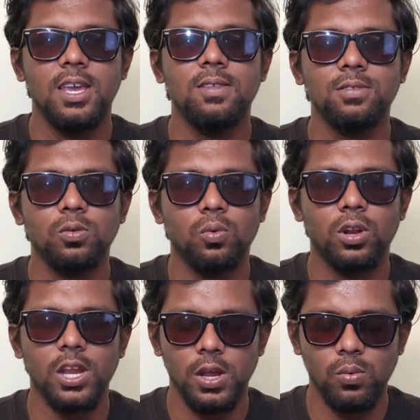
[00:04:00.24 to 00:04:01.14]
இது வந்து
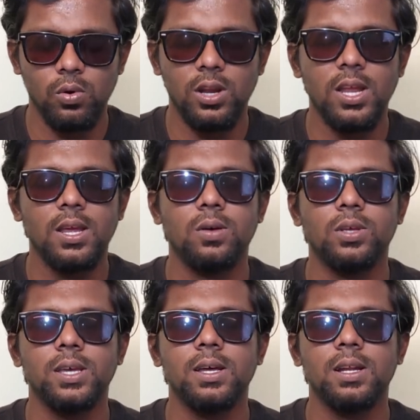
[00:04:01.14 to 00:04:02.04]
ஒரே ஒரே
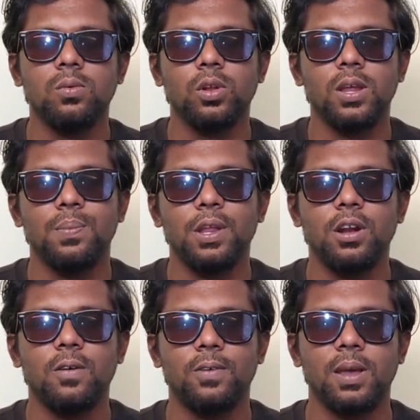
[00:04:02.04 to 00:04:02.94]
இயரில் ஒரே
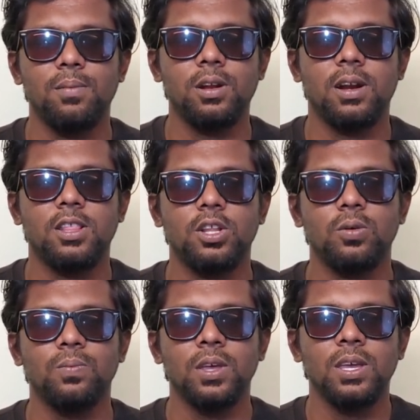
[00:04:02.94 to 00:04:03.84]
பீரியட் ஆஃப் டைமில்
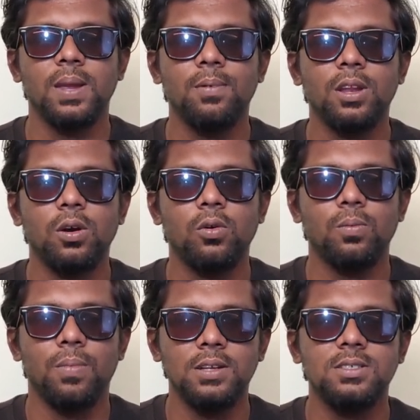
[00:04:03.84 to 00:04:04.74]
நடந்துடும் எப்படின்னா
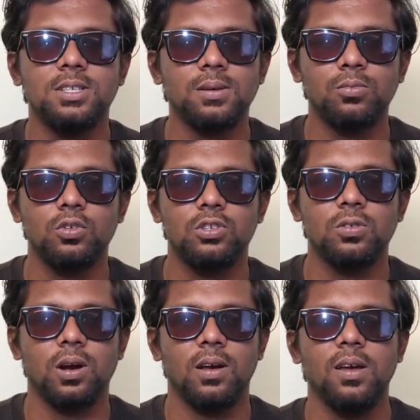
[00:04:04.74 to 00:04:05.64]
ஒரு பஞ்சாக
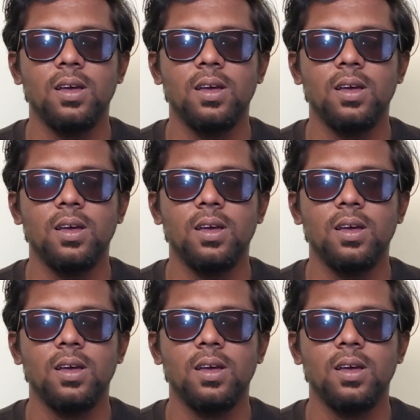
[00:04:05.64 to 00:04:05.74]
முடிச்சிருவாங்க